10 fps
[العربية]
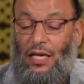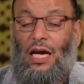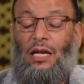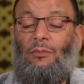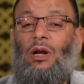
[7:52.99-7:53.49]

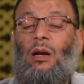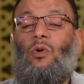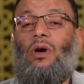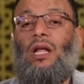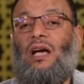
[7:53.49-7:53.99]
يعني من
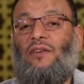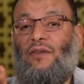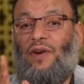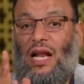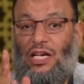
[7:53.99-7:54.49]
الممكن ان
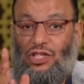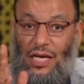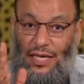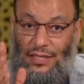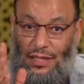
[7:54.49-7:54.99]
يفعل اشياء
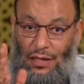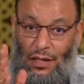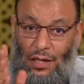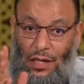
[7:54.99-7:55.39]
كثيره